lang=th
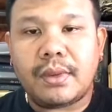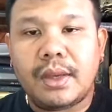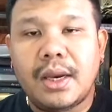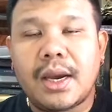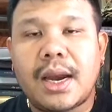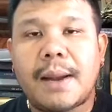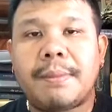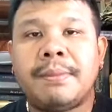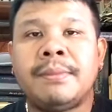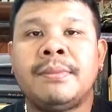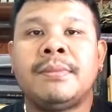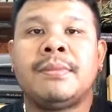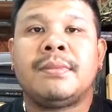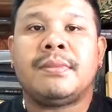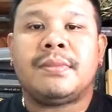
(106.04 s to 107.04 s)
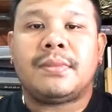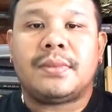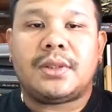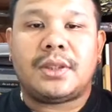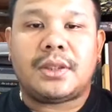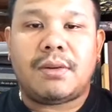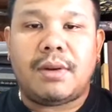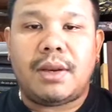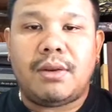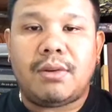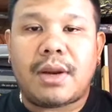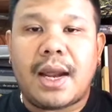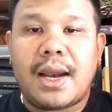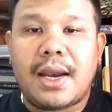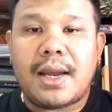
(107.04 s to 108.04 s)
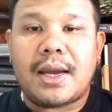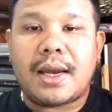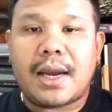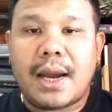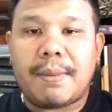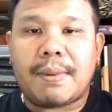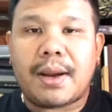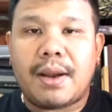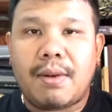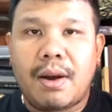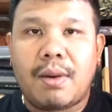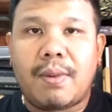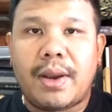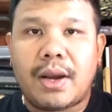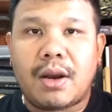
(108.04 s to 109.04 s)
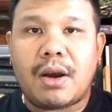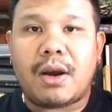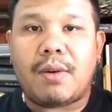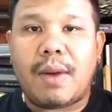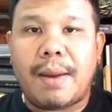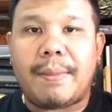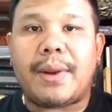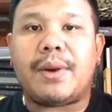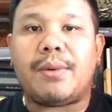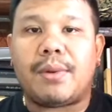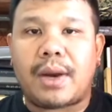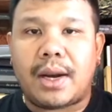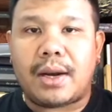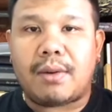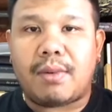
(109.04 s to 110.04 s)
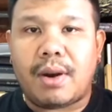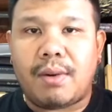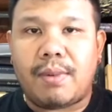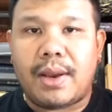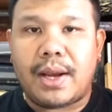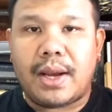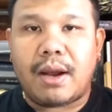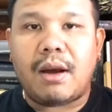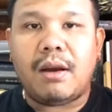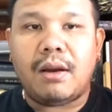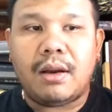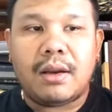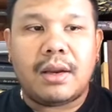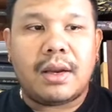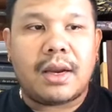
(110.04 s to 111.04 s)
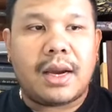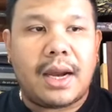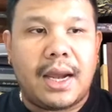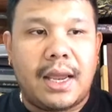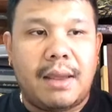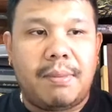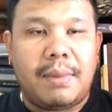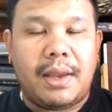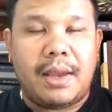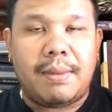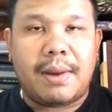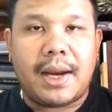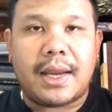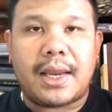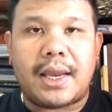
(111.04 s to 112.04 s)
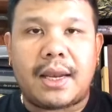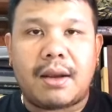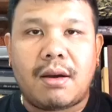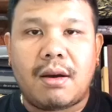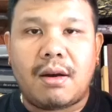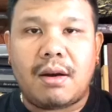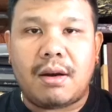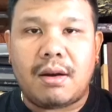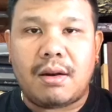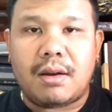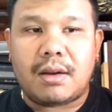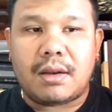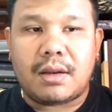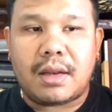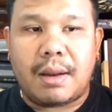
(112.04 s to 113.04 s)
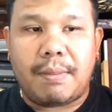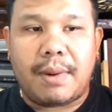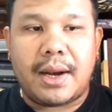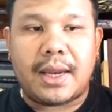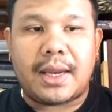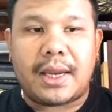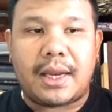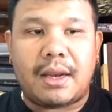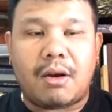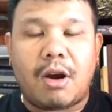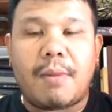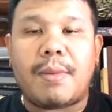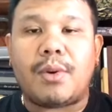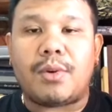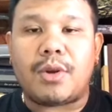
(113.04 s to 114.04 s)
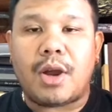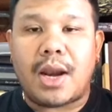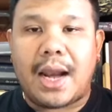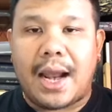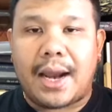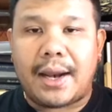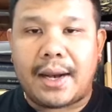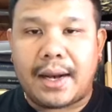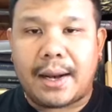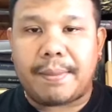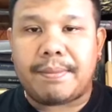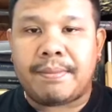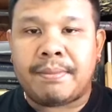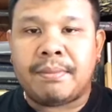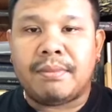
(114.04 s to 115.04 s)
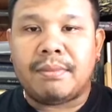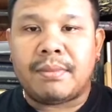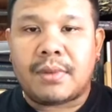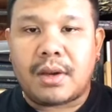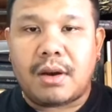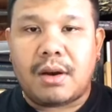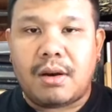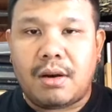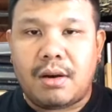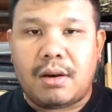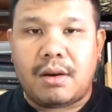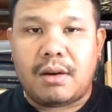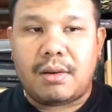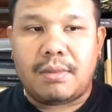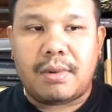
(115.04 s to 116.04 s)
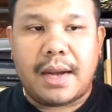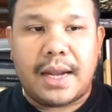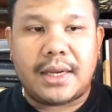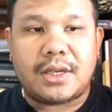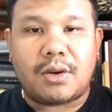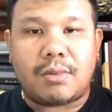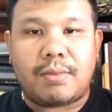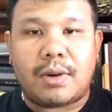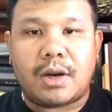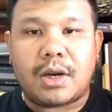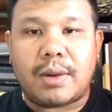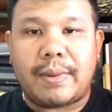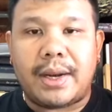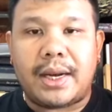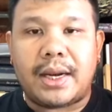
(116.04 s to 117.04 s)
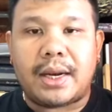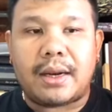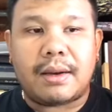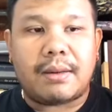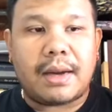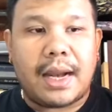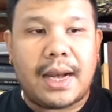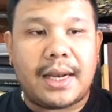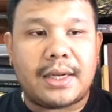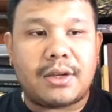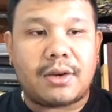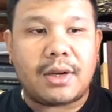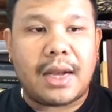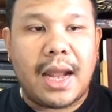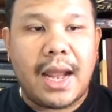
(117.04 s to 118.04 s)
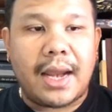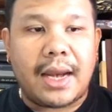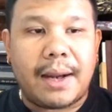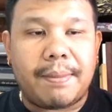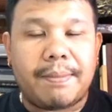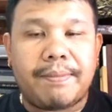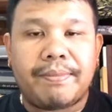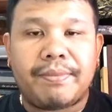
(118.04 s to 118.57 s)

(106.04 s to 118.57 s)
นะครับ สวัสดีทุกท่านเลยครับ ใครว่างเว้นก็แวะมาดูกันว่างเว้นเนาะใครมีภารกิจก็ทำภารกิจ เดี๋ยวค่อยมาดูย้อนหลังนะครับ ก็ไลฟ์สดมันก็จะบันทึกการไลฟ์สดได้ครับ